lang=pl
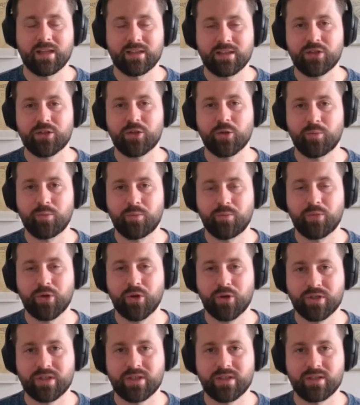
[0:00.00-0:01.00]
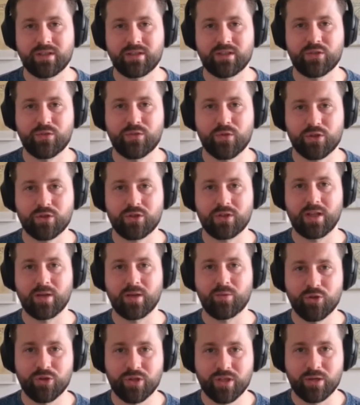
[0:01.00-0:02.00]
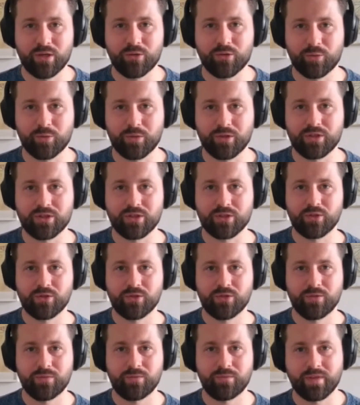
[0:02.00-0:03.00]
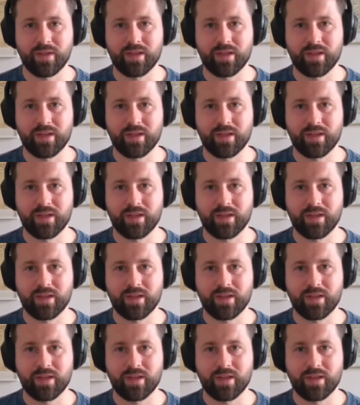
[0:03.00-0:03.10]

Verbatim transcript: Enter to projekt stworzony dla młodych Europejczyków,